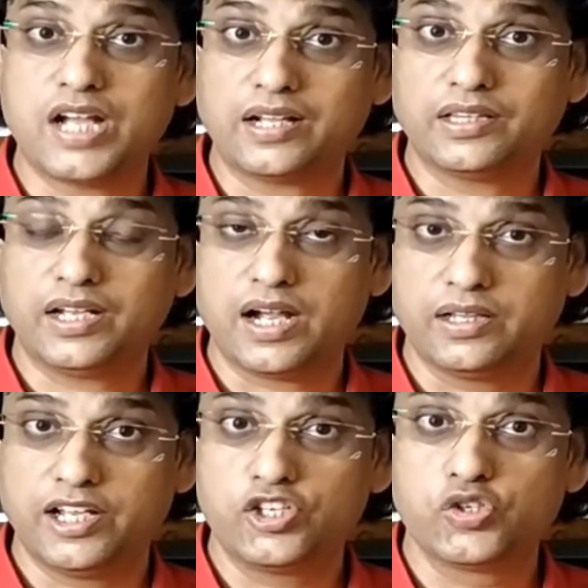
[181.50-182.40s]
বা
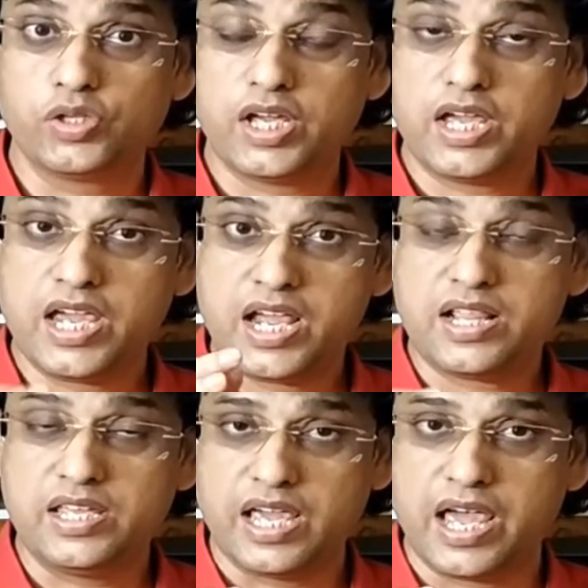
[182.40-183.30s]
জাতিকাতে যদি ই
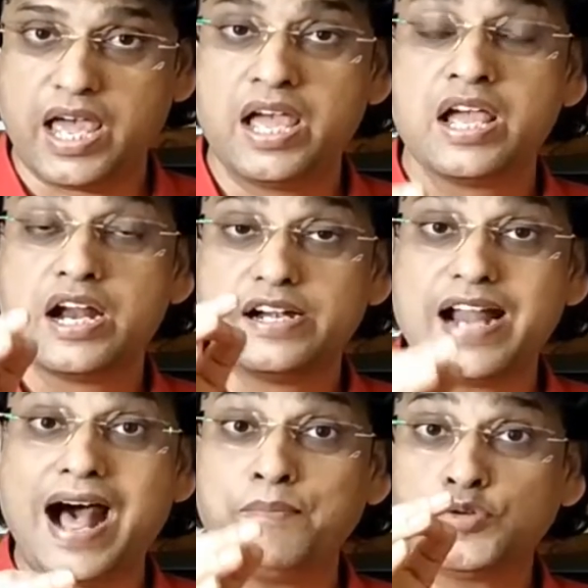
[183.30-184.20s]
দিয়ে
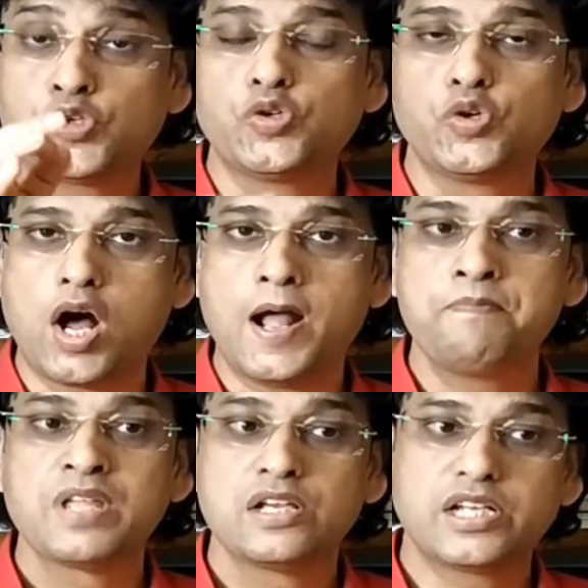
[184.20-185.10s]
নাম শুরু
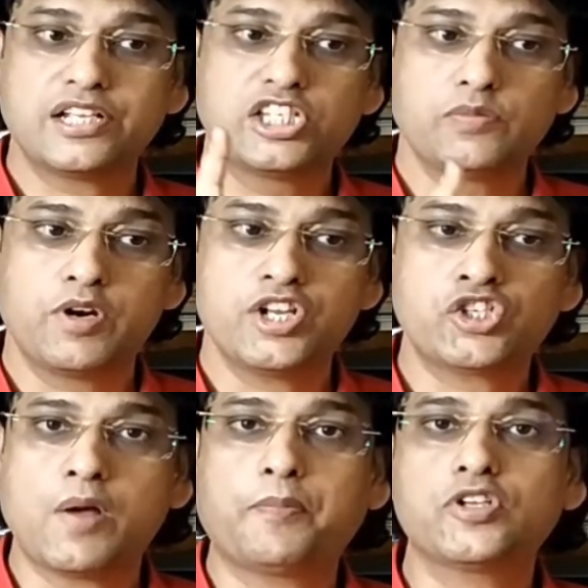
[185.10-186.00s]
হয় সে
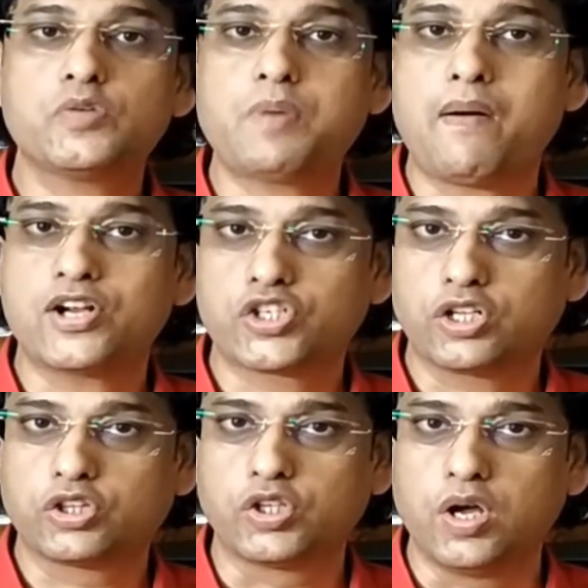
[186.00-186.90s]
জীবনের সবকিছু পাওয়া
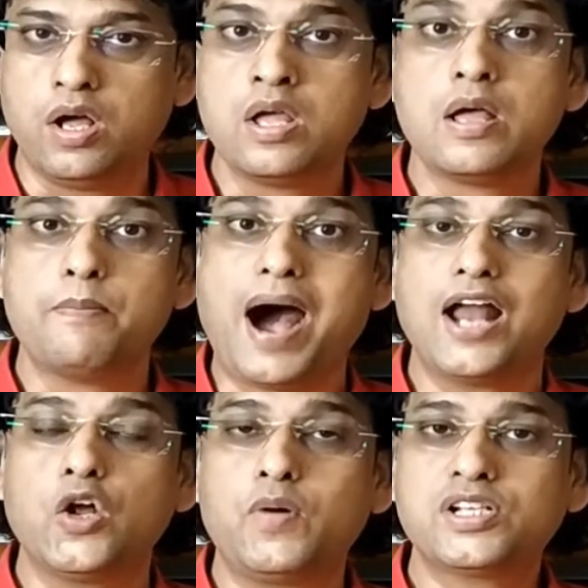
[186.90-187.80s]
সত্ত্বেও
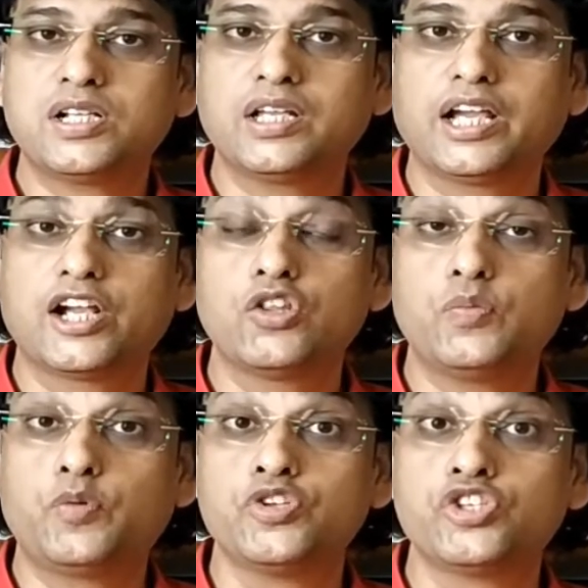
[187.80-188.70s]
ভালোবাসা থেকে
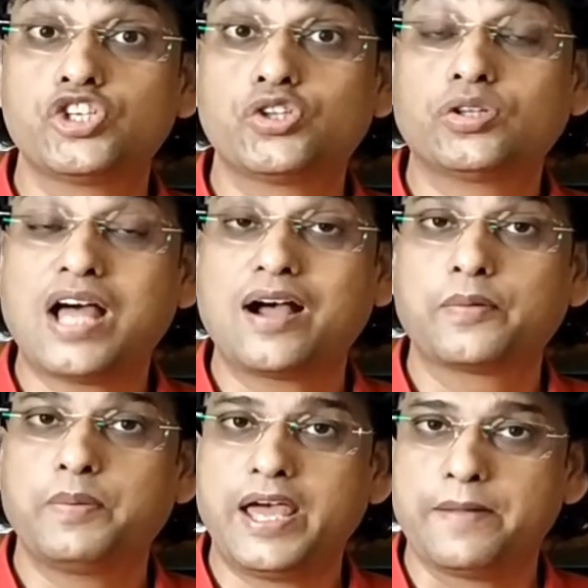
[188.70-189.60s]
কিন্তু বঞ্চিত
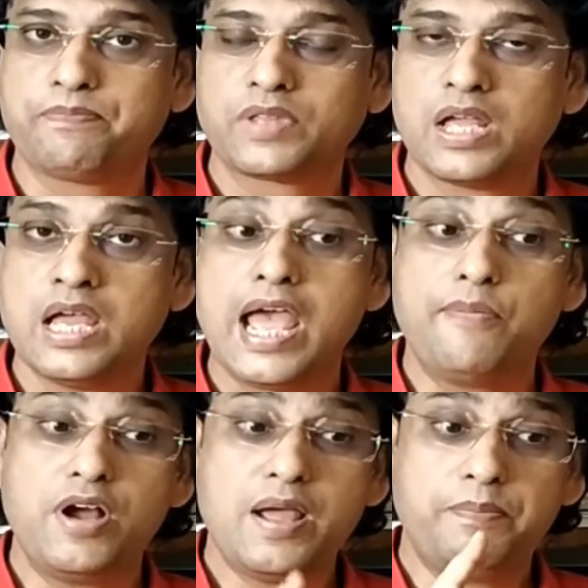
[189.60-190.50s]
থাকবে
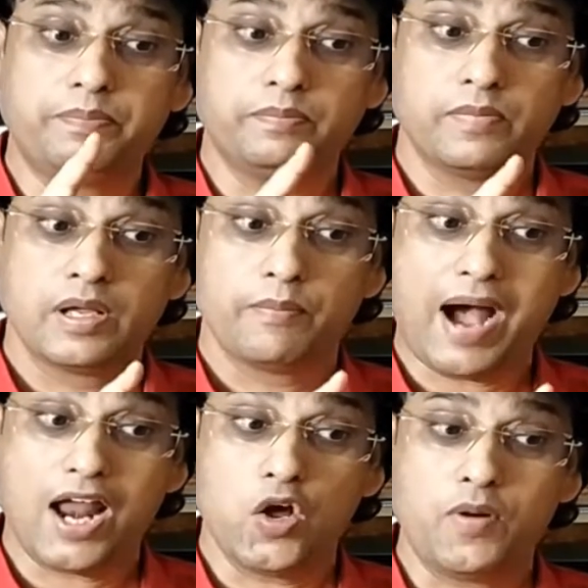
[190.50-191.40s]
এবং এই
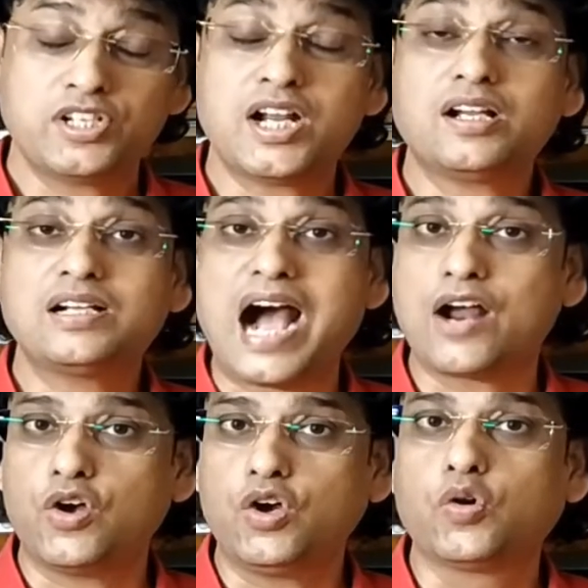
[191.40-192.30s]
ভালোবাসার
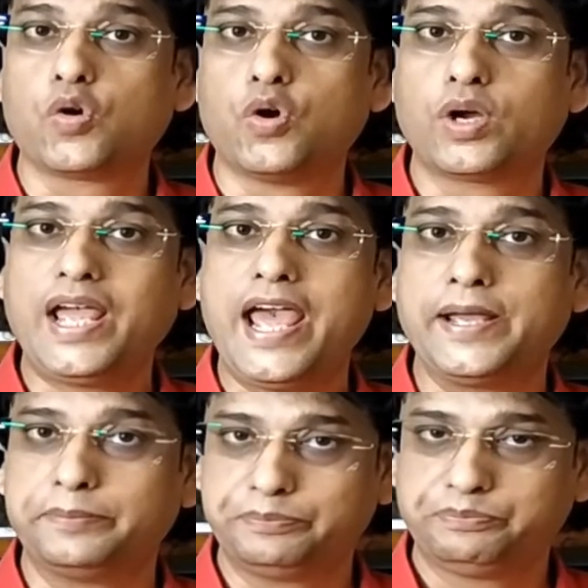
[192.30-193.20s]
কারক গ্রহ কে